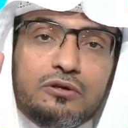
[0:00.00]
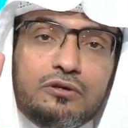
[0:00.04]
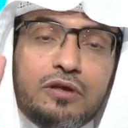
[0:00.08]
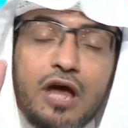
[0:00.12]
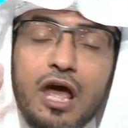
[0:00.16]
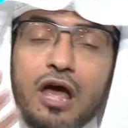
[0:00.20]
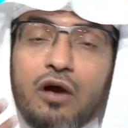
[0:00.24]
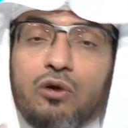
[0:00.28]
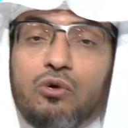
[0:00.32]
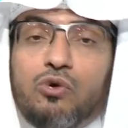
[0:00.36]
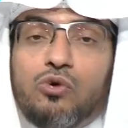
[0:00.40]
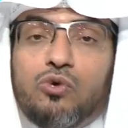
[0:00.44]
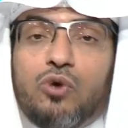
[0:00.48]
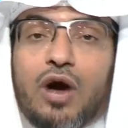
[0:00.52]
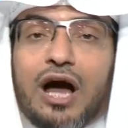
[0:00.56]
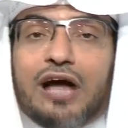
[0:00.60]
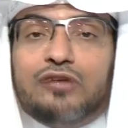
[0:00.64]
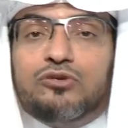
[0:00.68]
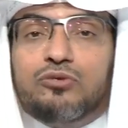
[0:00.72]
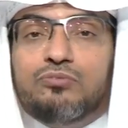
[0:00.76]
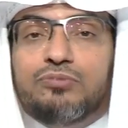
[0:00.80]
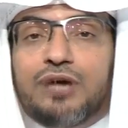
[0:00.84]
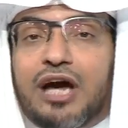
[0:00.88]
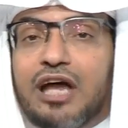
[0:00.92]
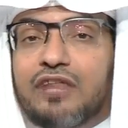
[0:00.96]
لا يقول
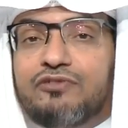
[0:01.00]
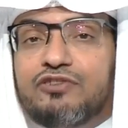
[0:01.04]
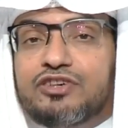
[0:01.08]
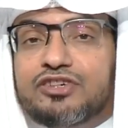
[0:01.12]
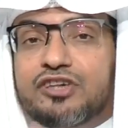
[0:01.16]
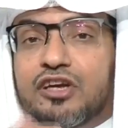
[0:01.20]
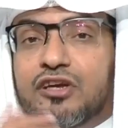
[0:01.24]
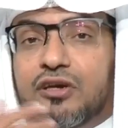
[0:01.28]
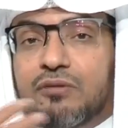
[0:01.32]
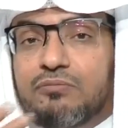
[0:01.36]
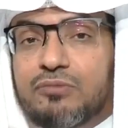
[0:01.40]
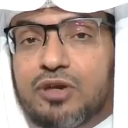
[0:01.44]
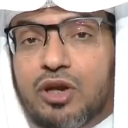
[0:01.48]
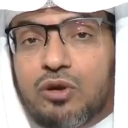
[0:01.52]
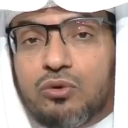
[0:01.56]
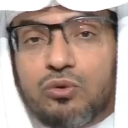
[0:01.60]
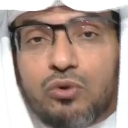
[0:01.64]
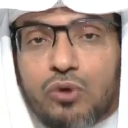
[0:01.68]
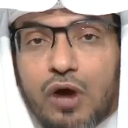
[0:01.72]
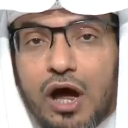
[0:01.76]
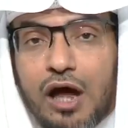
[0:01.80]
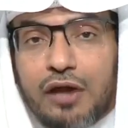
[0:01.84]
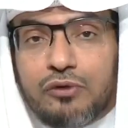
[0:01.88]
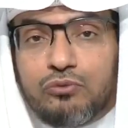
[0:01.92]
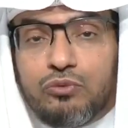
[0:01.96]
أحد بحذف شيء من
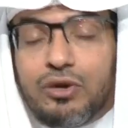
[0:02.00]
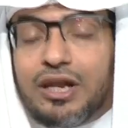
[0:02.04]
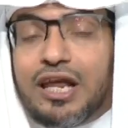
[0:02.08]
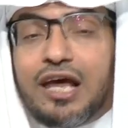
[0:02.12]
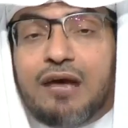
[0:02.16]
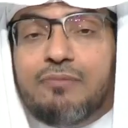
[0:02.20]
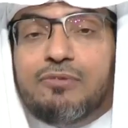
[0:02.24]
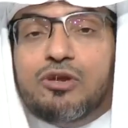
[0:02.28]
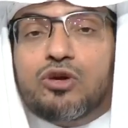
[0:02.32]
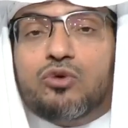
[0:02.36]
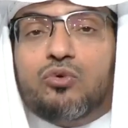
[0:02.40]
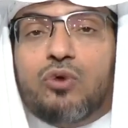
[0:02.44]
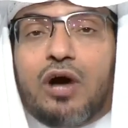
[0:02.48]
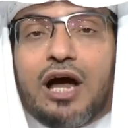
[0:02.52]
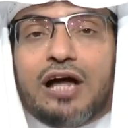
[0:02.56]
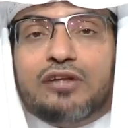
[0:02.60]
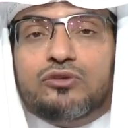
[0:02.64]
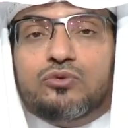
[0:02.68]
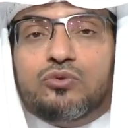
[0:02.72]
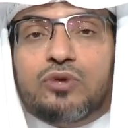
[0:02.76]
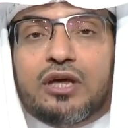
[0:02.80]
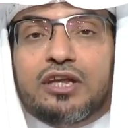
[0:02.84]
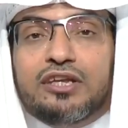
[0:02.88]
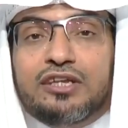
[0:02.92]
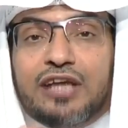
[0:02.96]
القرآن ولا يملك
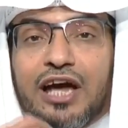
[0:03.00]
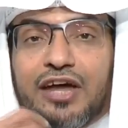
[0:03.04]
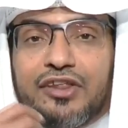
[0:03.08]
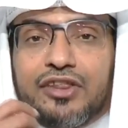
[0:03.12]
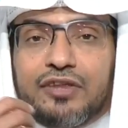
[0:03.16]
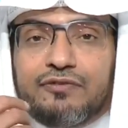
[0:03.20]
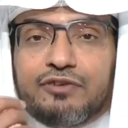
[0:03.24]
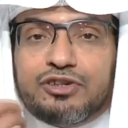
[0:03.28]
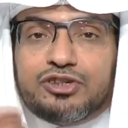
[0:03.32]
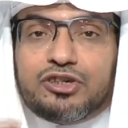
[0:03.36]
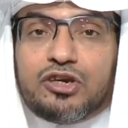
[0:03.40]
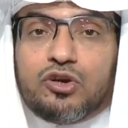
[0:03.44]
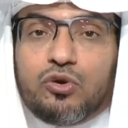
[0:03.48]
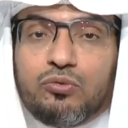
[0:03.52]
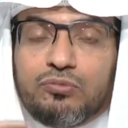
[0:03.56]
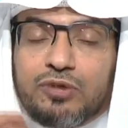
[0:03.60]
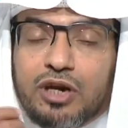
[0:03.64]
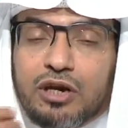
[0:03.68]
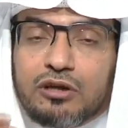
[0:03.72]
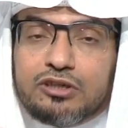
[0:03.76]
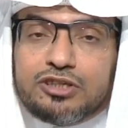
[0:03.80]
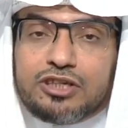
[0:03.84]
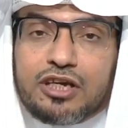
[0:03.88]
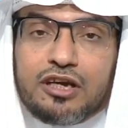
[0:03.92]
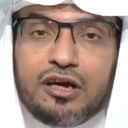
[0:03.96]
أحد أن يحذف شيء
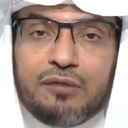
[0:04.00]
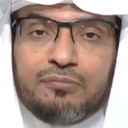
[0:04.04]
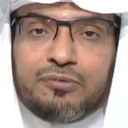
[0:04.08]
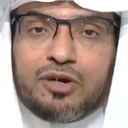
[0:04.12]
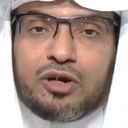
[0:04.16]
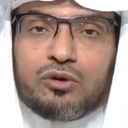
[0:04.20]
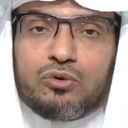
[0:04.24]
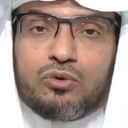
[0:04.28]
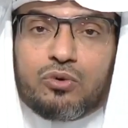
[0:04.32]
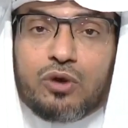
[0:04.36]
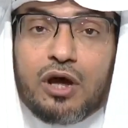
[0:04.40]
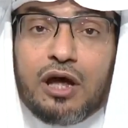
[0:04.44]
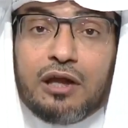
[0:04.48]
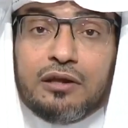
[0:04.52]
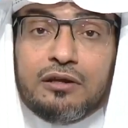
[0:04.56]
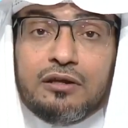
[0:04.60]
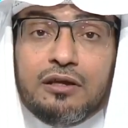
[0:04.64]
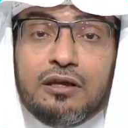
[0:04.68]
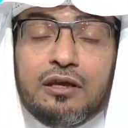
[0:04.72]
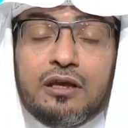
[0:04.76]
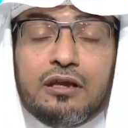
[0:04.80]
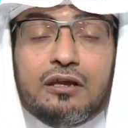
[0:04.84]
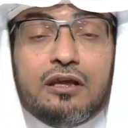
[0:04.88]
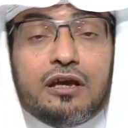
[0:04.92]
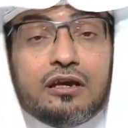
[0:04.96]
من شيئا من القرآن
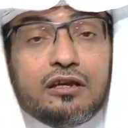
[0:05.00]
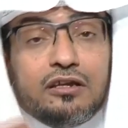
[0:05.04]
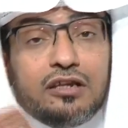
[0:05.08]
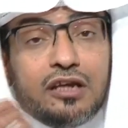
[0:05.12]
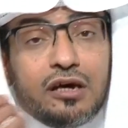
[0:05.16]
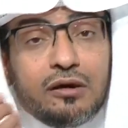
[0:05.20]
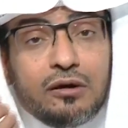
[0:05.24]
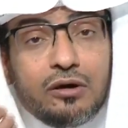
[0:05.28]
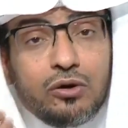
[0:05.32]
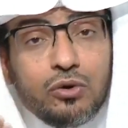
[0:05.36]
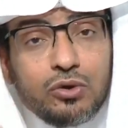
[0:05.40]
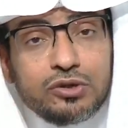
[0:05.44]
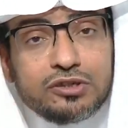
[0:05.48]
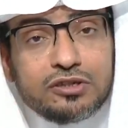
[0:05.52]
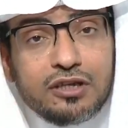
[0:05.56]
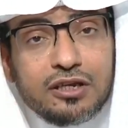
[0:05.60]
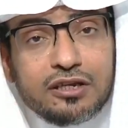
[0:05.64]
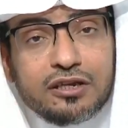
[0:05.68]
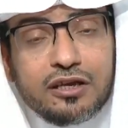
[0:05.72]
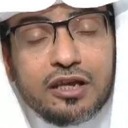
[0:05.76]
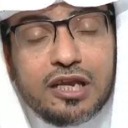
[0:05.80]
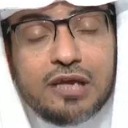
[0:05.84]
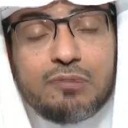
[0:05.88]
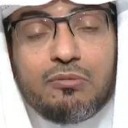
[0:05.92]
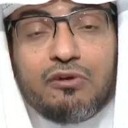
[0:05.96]
لكن يا أختي
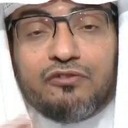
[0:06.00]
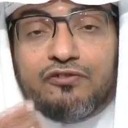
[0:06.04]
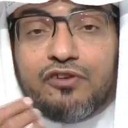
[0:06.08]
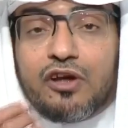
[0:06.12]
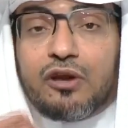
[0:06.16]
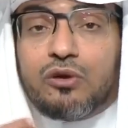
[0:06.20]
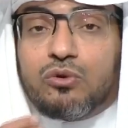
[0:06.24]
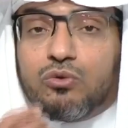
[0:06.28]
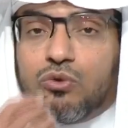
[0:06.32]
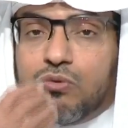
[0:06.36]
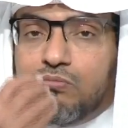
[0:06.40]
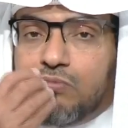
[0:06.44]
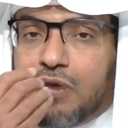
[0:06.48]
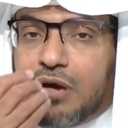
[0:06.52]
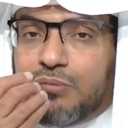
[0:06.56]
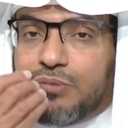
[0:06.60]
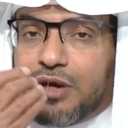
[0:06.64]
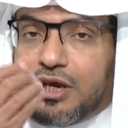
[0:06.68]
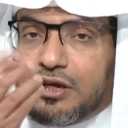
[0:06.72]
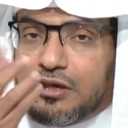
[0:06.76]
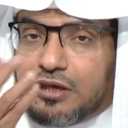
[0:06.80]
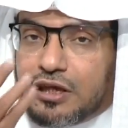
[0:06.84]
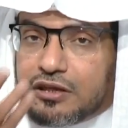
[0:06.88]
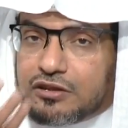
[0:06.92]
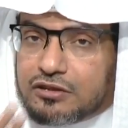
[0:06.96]
الكريمة فرق ما
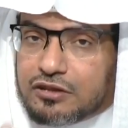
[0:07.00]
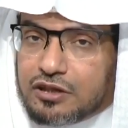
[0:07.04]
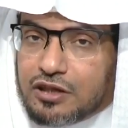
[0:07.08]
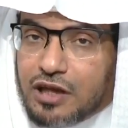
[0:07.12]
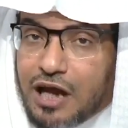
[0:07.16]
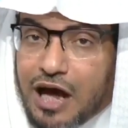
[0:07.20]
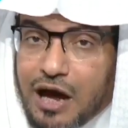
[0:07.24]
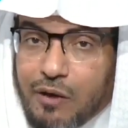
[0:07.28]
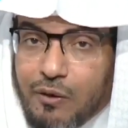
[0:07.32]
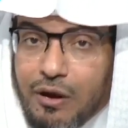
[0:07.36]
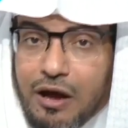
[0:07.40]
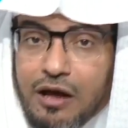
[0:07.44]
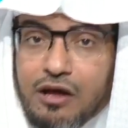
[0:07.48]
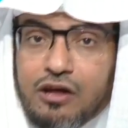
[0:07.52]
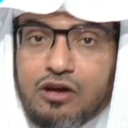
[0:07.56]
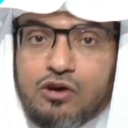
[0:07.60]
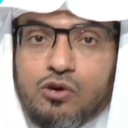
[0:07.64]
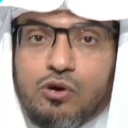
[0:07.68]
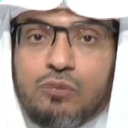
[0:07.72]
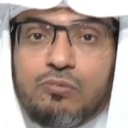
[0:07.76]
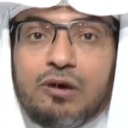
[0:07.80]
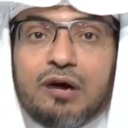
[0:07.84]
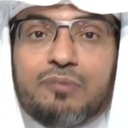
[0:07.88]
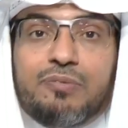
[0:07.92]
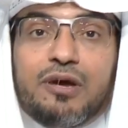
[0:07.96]
بين التلاوة
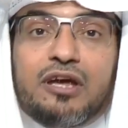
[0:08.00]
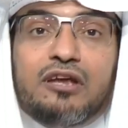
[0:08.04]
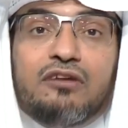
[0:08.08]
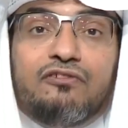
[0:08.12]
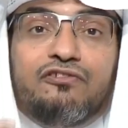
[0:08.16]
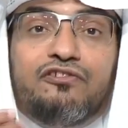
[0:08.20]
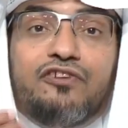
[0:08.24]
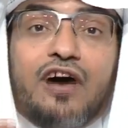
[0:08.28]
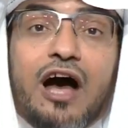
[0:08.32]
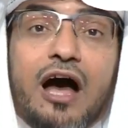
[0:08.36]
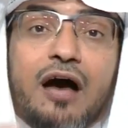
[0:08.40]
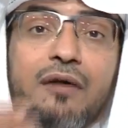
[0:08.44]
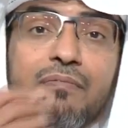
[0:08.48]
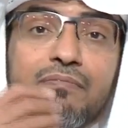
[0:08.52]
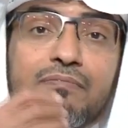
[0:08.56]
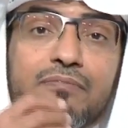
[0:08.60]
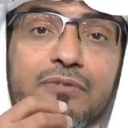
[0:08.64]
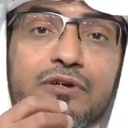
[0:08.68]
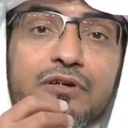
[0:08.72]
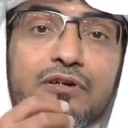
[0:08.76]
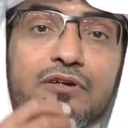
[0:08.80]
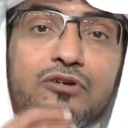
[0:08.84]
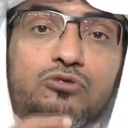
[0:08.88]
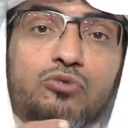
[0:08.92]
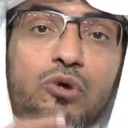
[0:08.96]
وما بين فهم
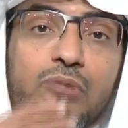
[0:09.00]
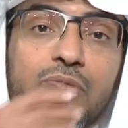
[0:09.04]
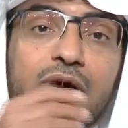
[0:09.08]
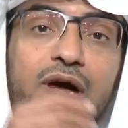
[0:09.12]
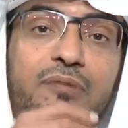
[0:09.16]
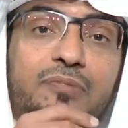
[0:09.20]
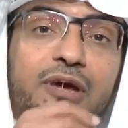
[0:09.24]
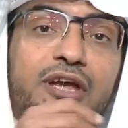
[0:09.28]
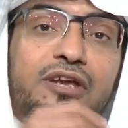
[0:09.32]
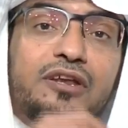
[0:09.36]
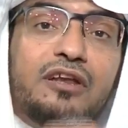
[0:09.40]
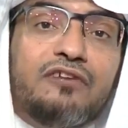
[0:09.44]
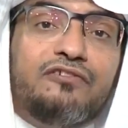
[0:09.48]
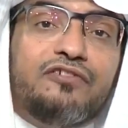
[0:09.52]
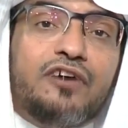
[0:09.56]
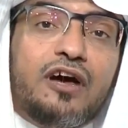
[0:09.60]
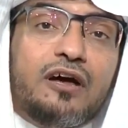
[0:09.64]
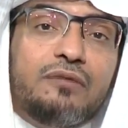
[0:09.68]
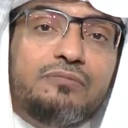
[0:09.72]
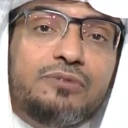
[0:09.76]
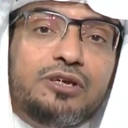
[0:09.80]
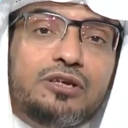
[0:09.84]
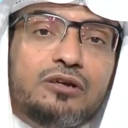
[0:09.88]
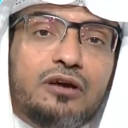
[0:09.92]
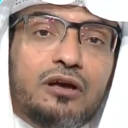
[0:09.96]
وما بين
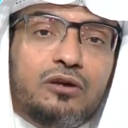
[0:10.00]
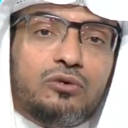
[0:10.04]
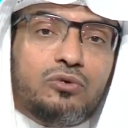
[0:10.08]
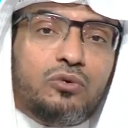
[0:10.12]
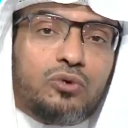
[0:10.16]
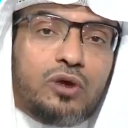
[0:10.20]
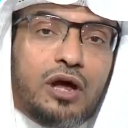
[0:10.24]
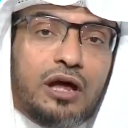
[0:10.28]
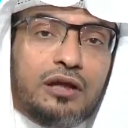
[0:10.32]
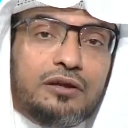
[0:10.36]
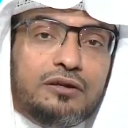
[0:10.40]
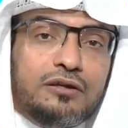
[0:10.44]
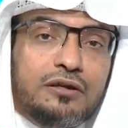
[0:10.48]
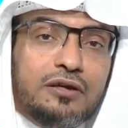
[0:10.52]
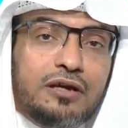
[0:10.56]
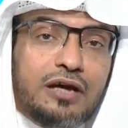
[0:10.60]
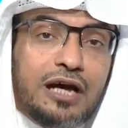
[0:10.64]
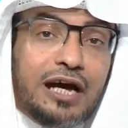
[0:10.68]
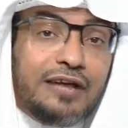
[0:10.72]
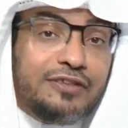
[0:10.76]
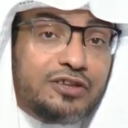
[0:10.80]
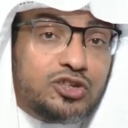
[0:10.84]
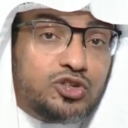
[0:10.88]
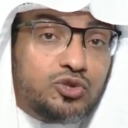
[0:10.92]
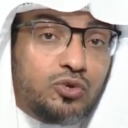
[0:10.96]
فهم القرآن
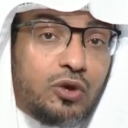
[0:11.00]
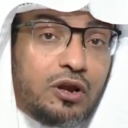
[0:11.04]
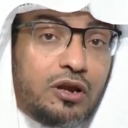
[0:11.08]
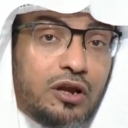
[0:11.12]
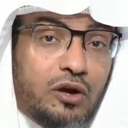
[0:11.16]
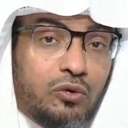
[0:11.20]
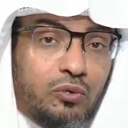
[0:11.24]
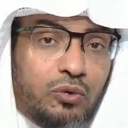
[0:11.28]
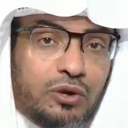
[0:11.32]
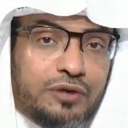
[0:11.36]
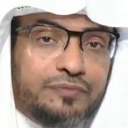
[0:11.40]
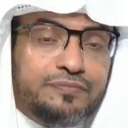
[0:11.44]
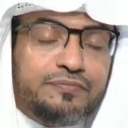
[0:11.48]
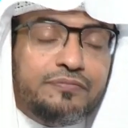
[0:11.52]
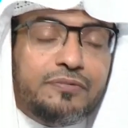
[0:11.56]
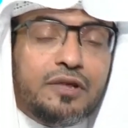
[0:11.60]
هذا السؤال الأول